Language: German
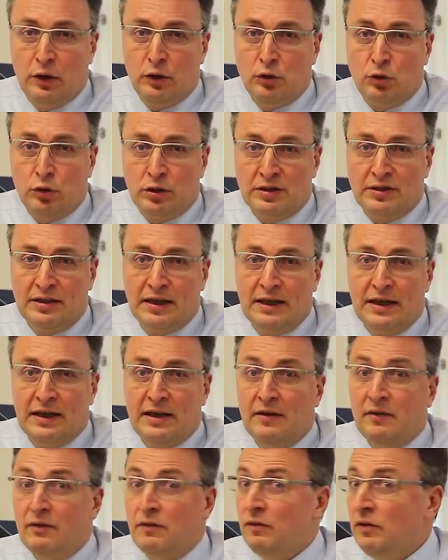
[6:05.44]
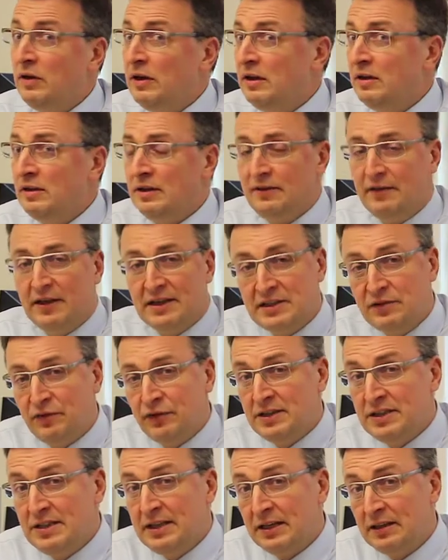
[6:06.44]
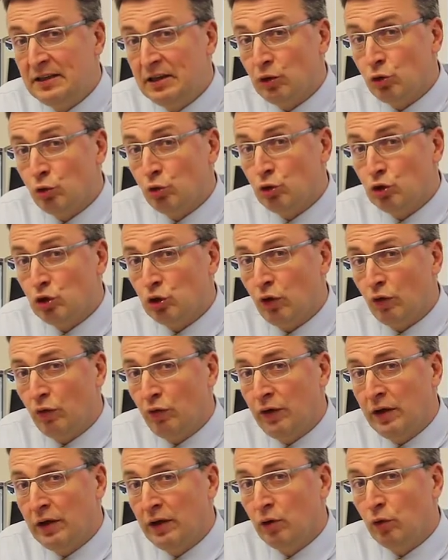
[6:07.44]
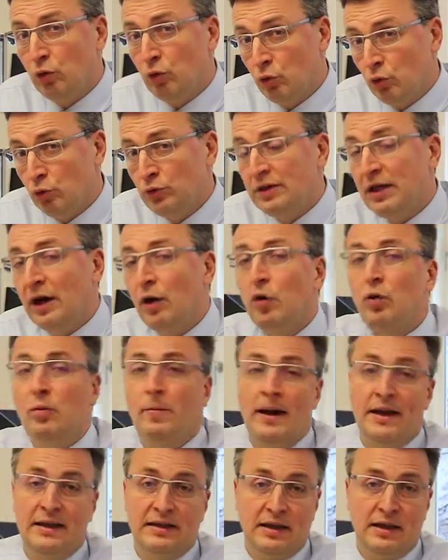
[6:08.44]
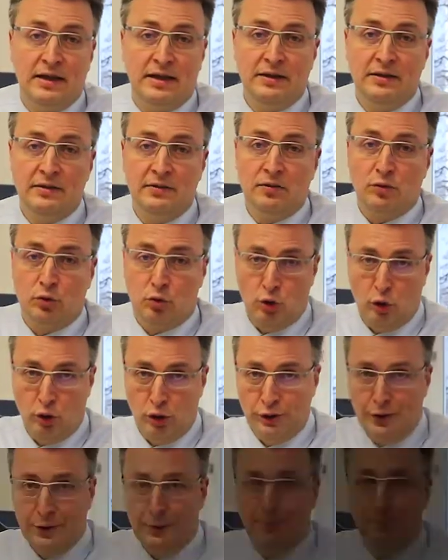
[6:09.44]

durch Dinge wie diversifizierte Rohstoffe und auch weiterhin Gold.